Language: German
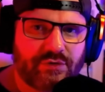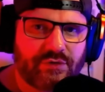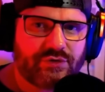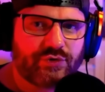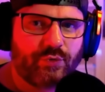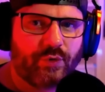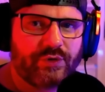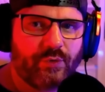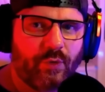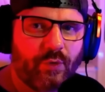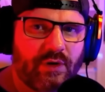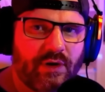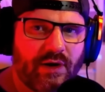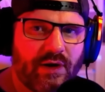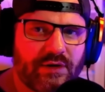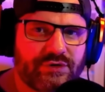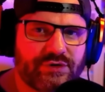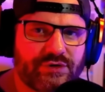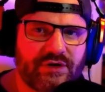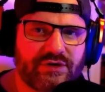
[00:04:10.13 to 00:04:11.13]

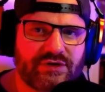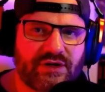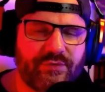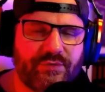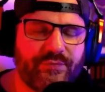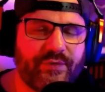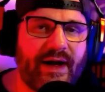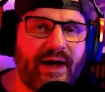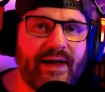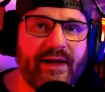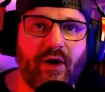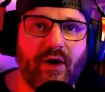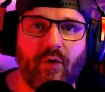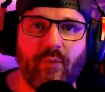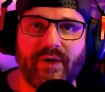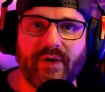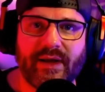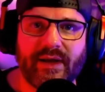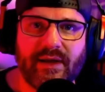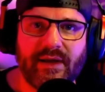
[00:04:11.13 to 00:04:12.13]

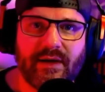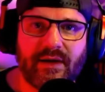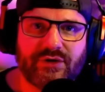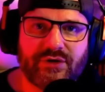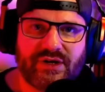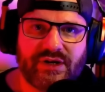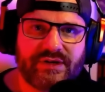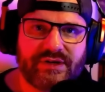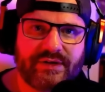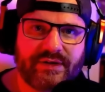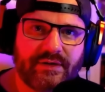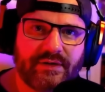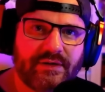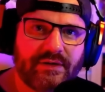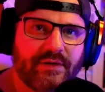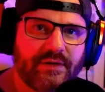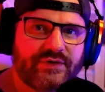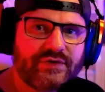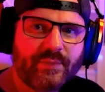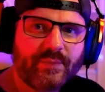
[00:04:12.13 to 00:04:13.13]

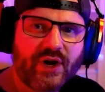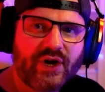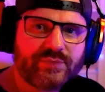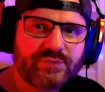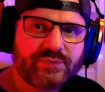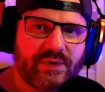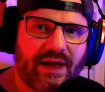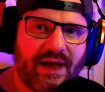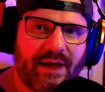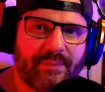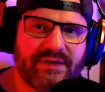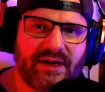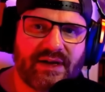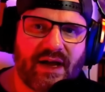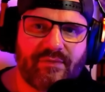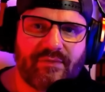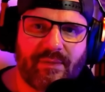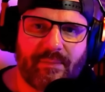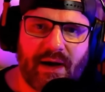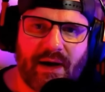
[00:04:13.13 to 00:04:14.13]
Shurioka-Freiraumrehe-Geschichte zum Beispiel habe ich
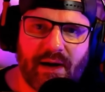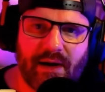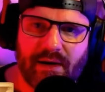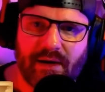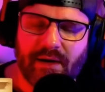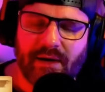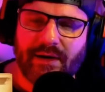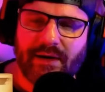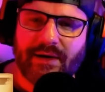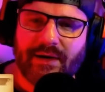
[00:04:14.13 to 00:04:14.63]
einfach mal,